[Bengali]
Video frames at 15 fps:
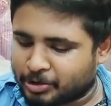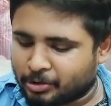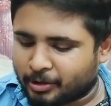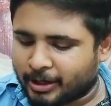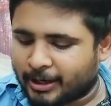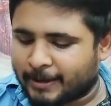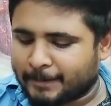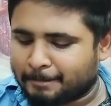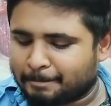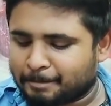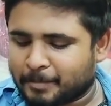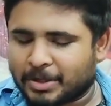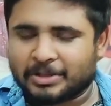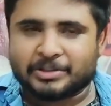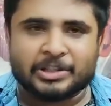বিষয়টা না
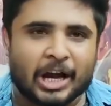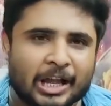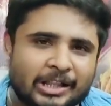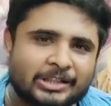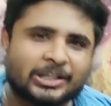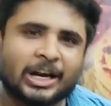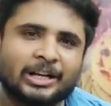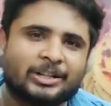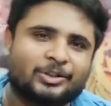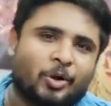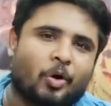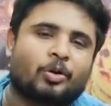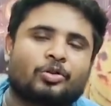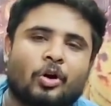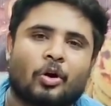ঝালঝাল
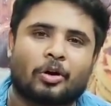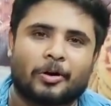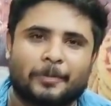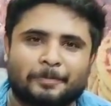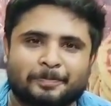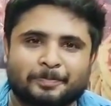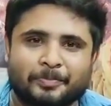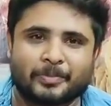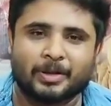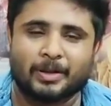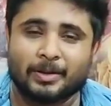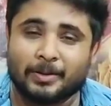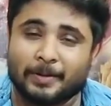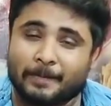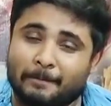টকটক
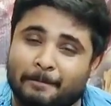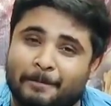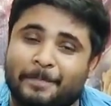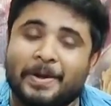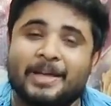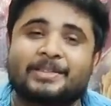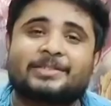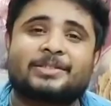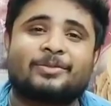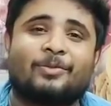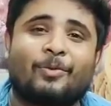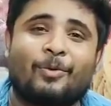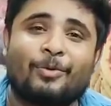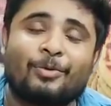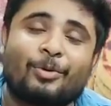বেশ
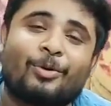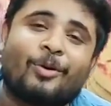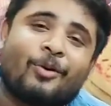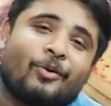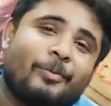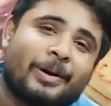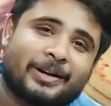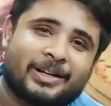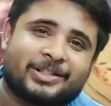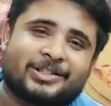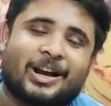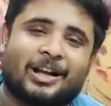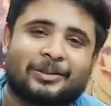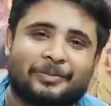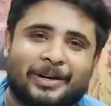অন্য রকম একটা
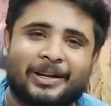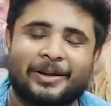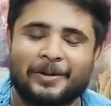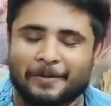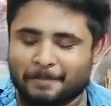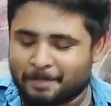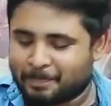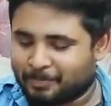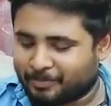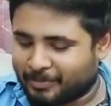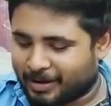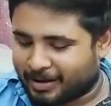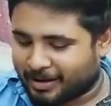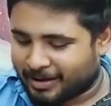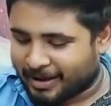স্বাদ মানে
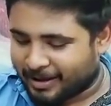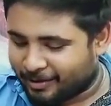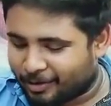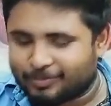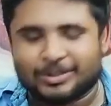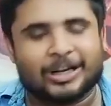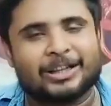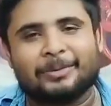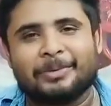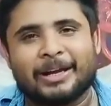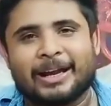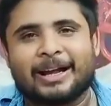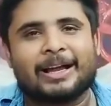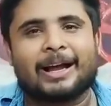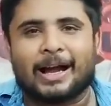এরকম স্বাদ আমি
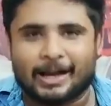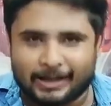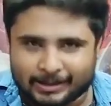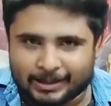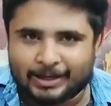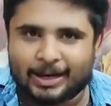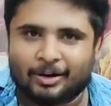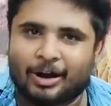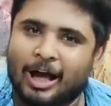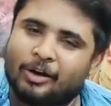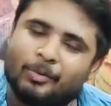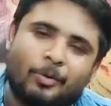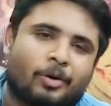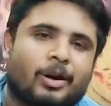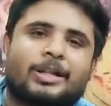এর আগে খাইনি তার কারণ
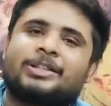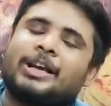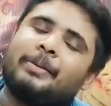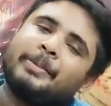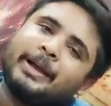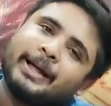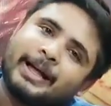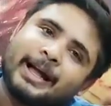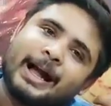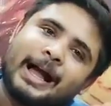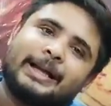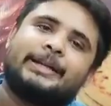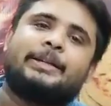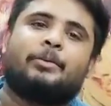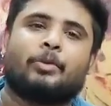আলু বোকরার চা আমি এর আগে
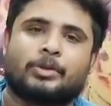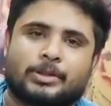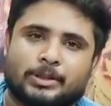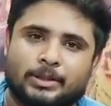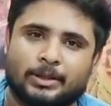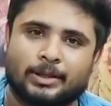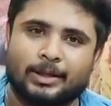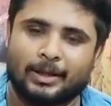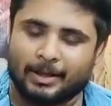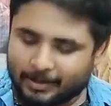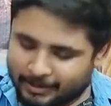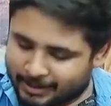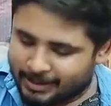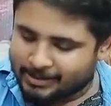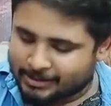খাইনি বস
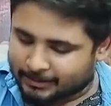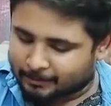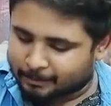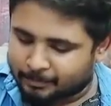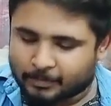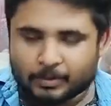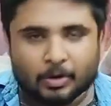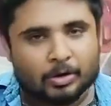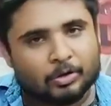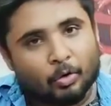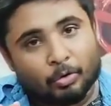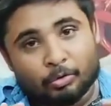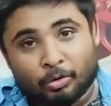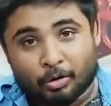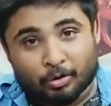ঠিক আছে
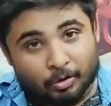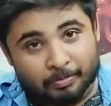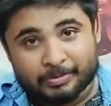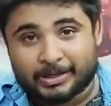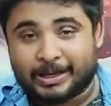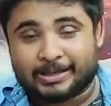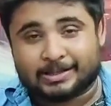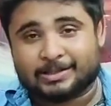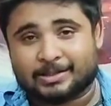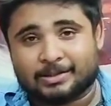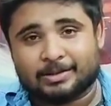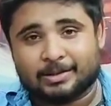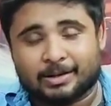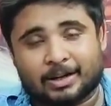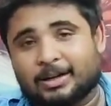একটু অন্যরকম টেস্ট
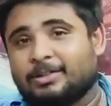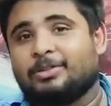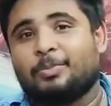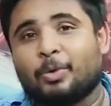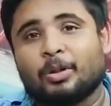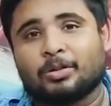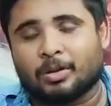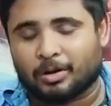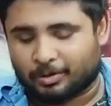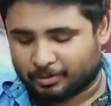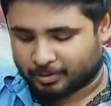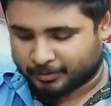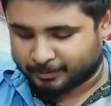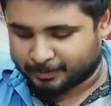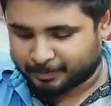এটা কিন্তু বলতে
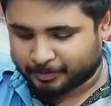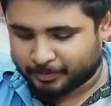হবে